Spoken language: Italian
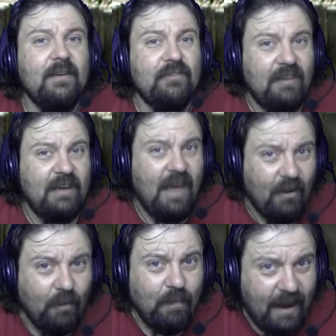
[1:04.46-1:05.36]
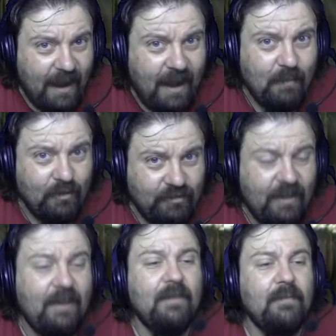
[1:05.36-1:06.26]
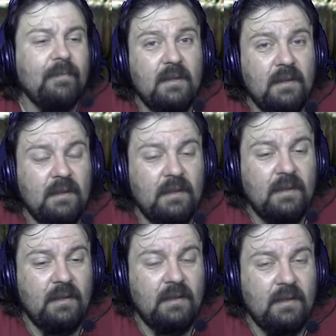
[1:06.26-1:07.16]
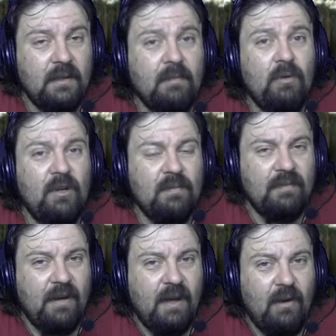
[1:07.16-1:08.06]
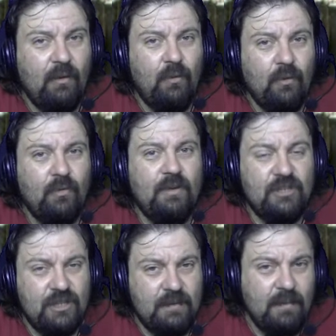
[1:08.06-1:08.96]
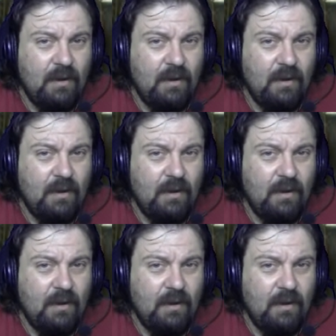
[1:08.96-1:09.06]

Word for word: lo sai che è col Palermo, sì. Eh, como livro fa? O Wilgima